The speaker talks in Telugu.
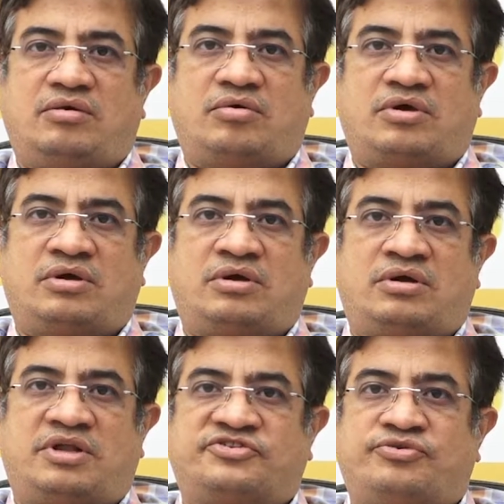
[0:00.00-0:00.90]
ఒక
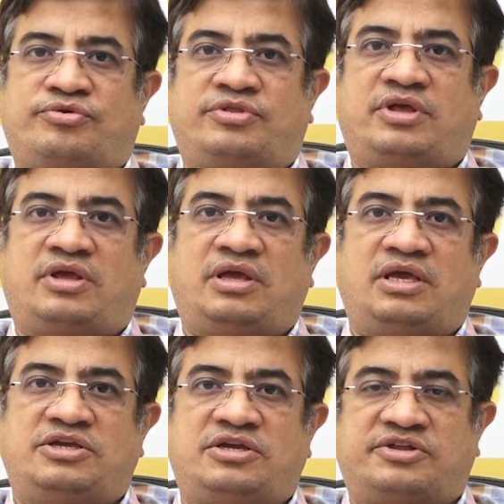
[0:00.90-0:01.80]
టెస్ట్ ఉంటుంది
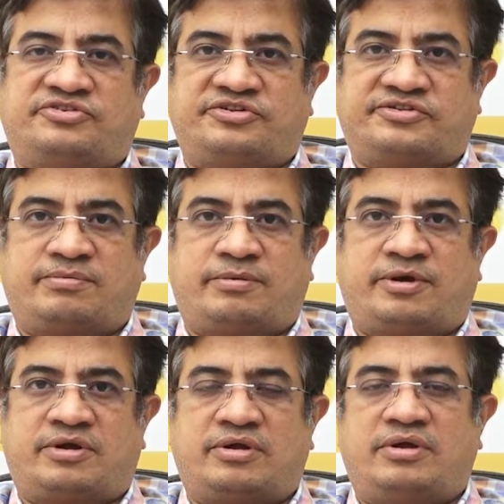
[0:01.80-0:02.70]
ఈజీని టెస్ట్ చేస్తాం
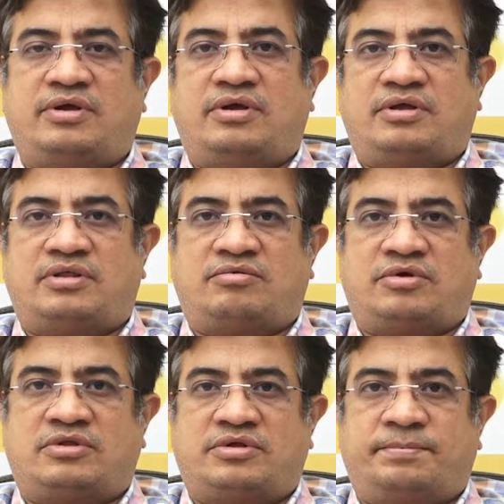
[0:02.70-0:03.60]
అనమాట తర్వాత